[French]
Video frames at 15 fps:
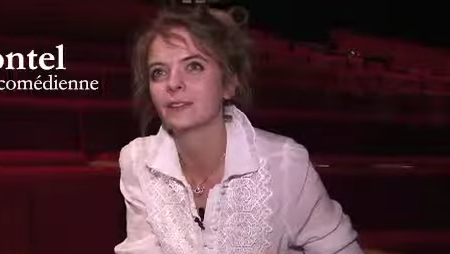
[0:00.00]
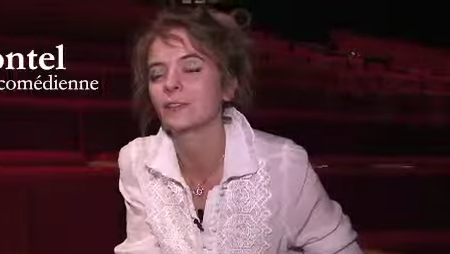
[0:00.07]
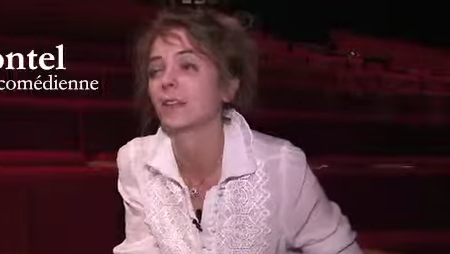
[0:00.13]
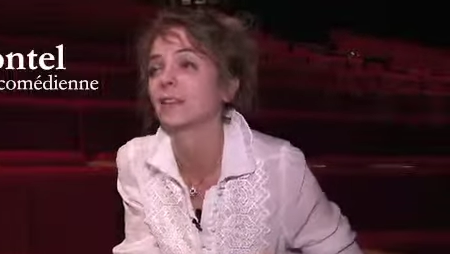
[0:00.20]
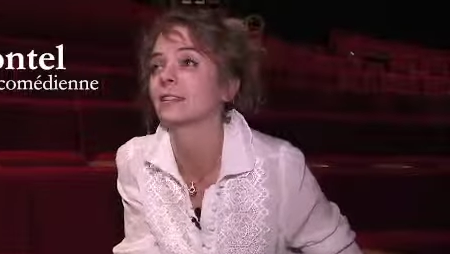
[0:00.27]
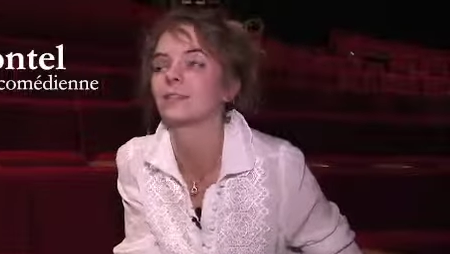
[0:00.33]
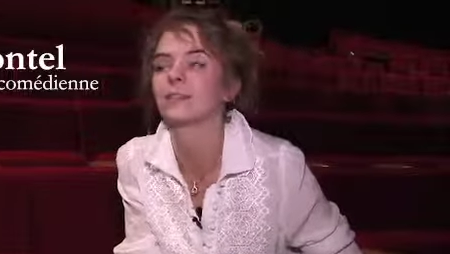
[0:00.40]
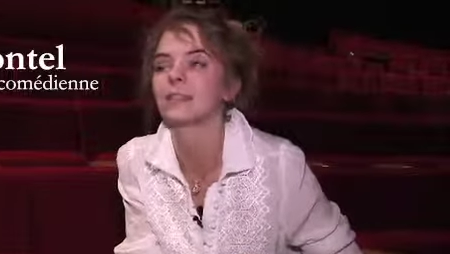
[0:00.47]
C'est
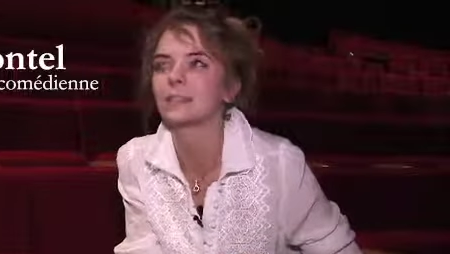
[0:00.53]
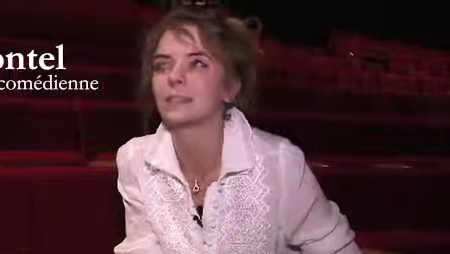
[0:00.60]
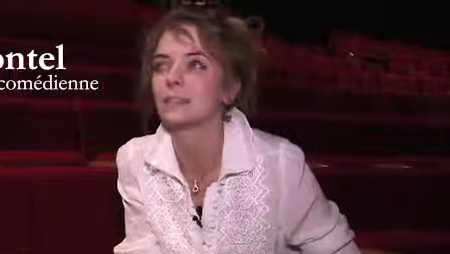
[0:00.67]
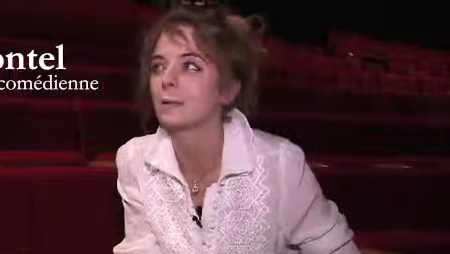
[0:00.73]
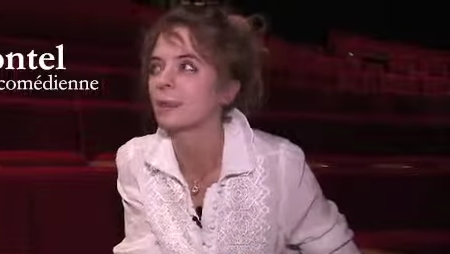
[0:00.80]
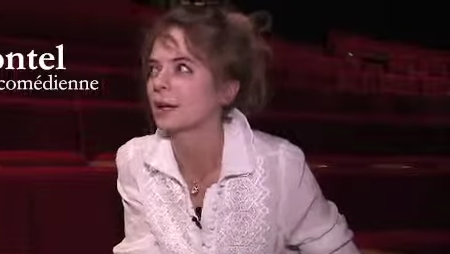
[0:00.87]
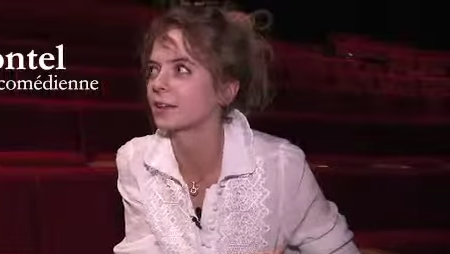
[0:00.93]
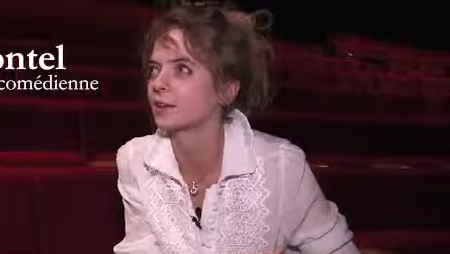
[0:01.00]
vrai que
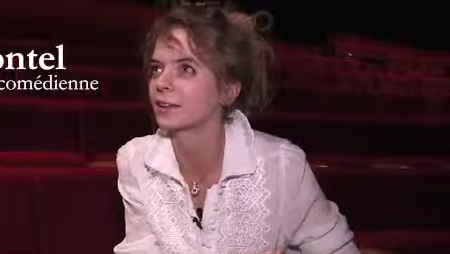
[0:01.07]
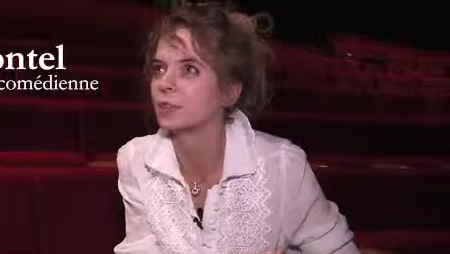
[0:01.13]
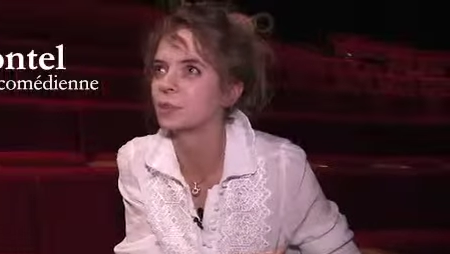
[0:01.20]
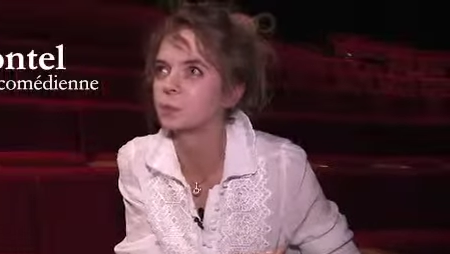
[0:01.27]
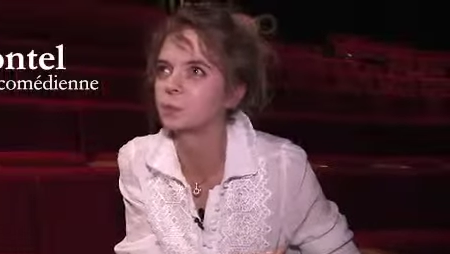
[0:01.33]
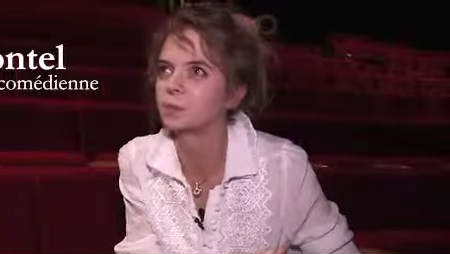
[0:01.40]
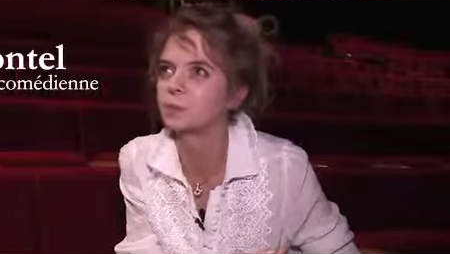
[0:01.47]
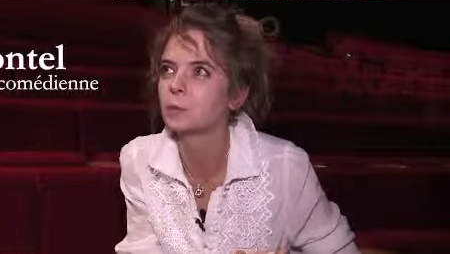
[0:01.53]
des
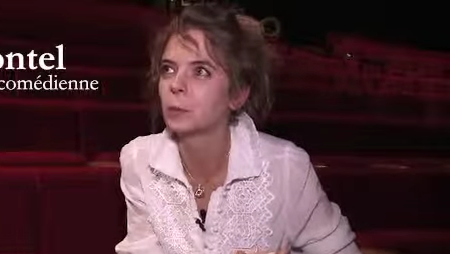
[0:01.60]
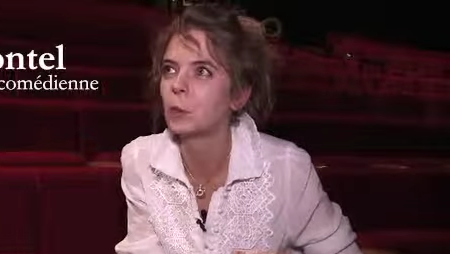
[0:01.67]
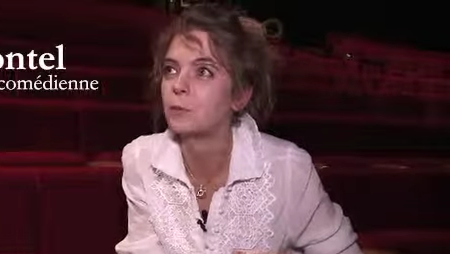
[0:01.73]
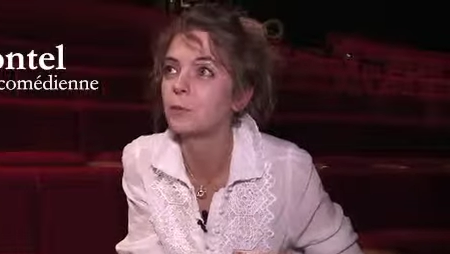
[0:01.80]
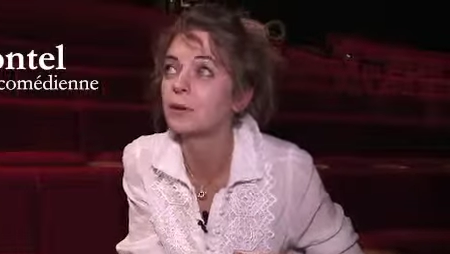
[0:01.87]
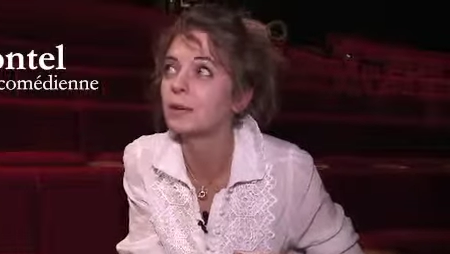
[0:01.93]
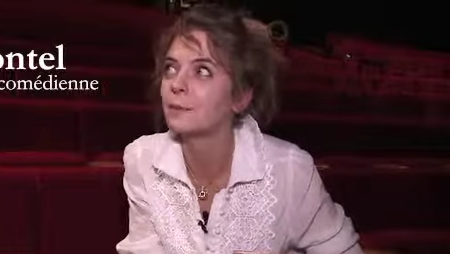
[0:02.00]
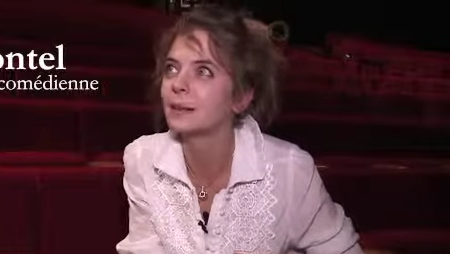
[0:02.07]
personnages complètement
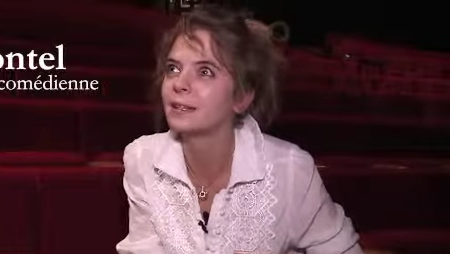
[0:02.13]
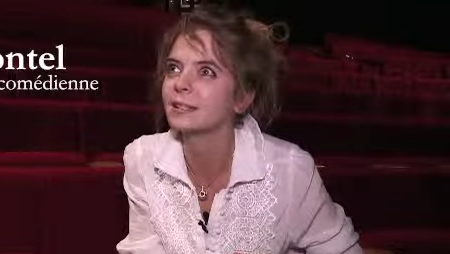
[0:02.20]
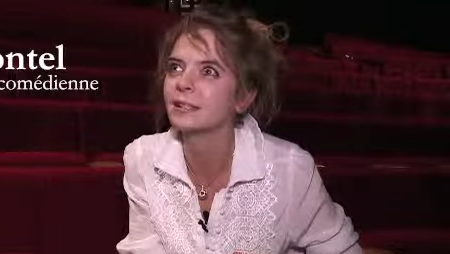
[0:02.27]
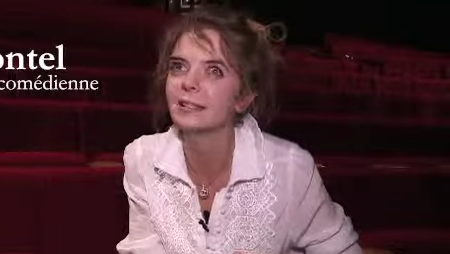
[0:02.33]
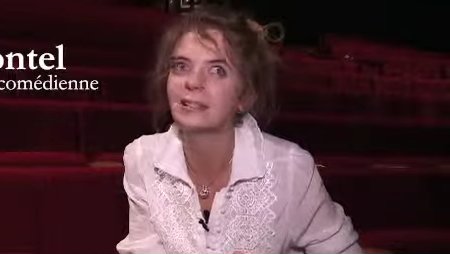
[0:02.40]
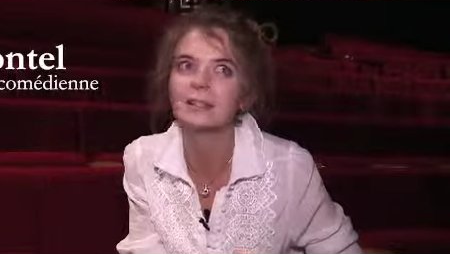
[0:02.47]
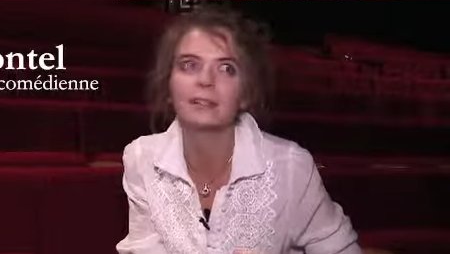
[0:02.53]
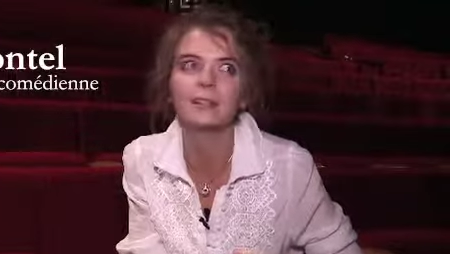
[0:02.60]

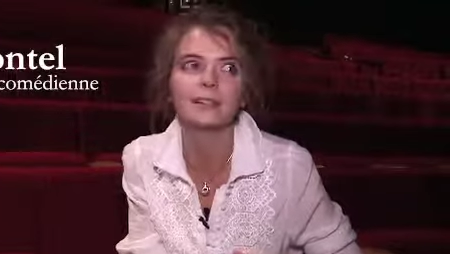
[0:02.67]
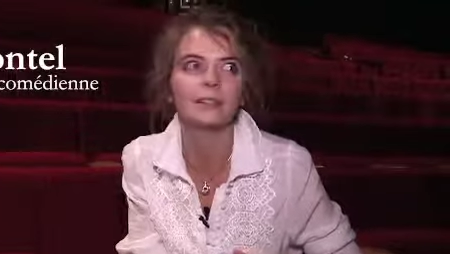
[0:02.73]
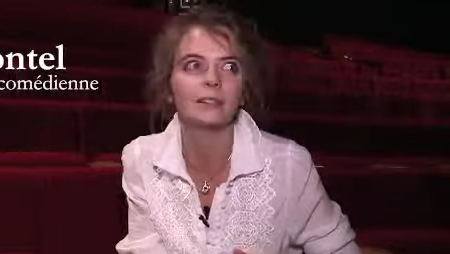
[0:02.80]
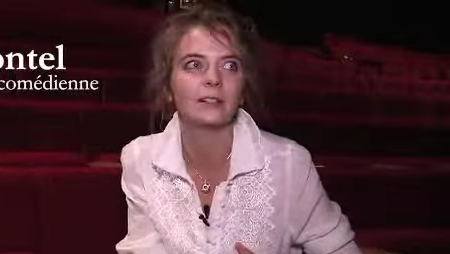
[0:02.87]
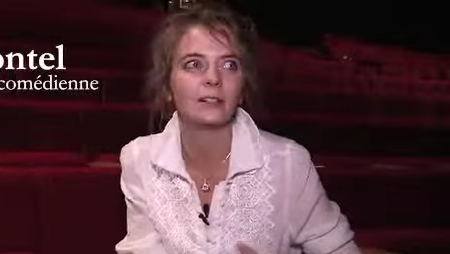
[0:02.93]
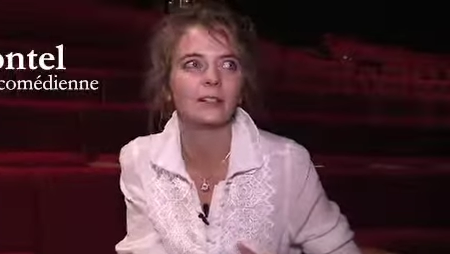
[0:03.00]
emblématiques,